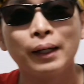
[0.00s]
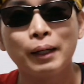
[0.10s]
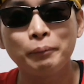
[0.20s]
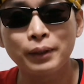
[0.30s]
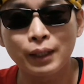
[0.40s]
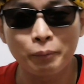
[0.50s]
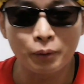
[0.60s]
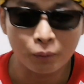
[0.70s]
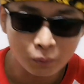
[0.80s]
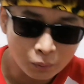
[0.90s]
え
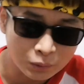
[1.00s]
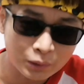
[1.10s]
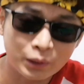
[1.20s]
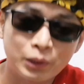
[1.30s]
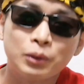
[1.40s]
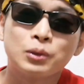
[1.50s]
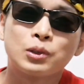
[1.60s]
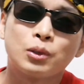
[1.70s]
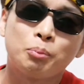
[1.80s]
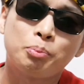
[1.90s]
BKB の公式
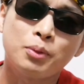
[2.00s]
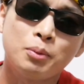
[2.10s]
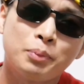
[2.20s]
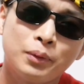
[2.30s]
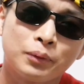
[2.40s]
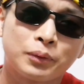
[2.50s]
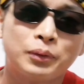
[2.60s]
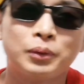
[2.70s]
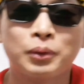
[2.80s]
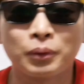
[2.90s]
YouTube ブンブン
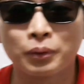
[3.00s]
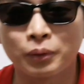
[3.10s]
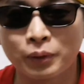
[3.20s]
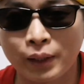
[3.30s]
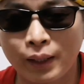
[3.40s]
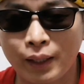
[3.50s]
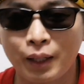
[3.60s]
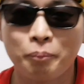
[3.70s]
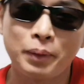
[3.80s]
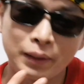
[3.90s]
ということ
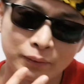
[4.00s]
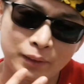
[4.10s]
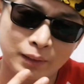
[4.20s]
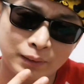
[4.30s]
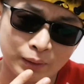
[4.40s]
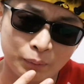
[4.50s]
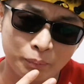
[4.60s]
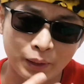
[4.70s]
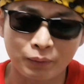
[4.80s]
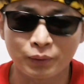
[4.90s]
で、えー、バイク川崎
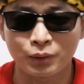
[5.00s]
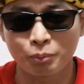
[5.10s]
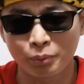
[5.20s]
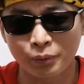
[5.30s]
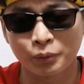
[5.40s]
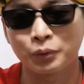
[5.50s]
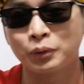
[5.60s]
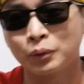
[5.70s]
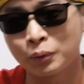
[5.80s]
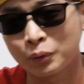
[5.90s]
バイクですブン
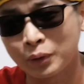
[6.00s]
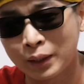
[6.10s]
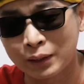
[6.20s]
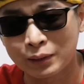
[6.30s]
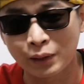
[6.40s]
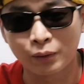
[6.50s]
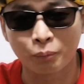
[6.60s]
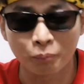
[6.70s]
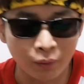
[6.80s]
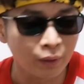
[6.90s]
ということなんですけれ
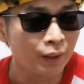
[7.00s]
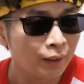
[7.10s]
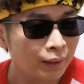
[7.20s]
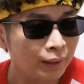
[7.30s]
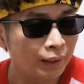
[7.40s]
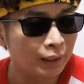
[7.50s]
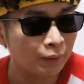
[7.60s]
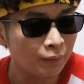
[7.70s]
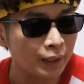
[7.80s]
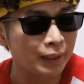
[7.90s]
ども、
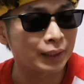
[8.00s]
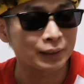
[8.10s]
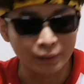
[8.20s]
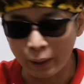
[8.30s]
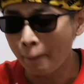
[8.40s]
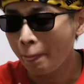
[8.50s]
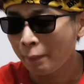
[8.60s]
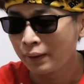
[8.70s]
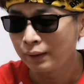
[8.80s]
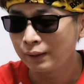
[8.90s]
えー、今回ですね、
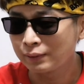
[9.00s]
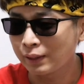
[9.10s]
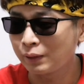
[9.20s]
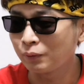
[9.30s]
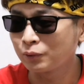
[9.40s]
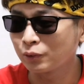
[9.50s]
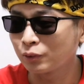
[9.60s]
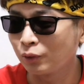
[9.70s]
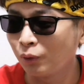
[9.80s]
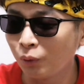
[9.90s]
え先ほど
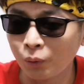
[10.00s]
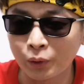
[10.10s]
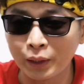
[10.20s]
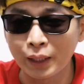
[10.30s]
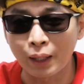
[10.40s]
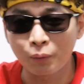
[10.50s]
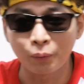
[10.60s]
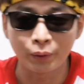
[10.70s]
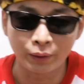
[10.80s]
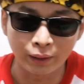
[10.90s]
ちょっと大きな
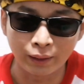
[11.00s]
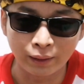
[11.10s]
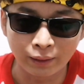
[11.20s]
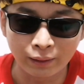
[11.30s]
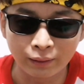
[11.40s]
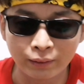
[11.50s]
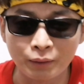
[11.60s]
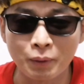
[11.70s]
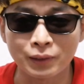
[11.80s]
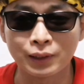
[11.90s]
声で
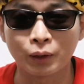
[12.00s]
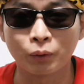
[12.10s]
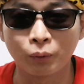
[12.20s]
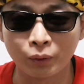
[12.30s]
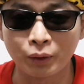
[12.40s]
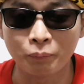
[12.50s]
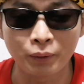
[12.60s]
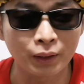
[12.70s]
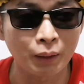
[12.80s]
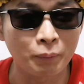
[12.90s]
言いました通り、
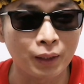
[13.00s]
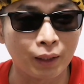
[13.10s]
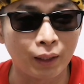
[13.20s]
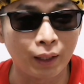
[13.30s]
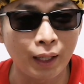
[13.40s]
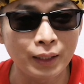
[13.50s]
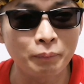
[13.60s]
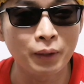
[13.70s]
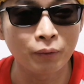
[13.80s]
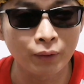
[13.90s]
BKB が
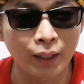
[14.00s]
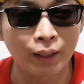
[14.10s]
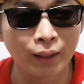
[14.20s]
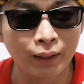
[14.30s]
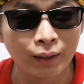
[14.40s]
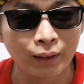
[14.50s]
アニメのね、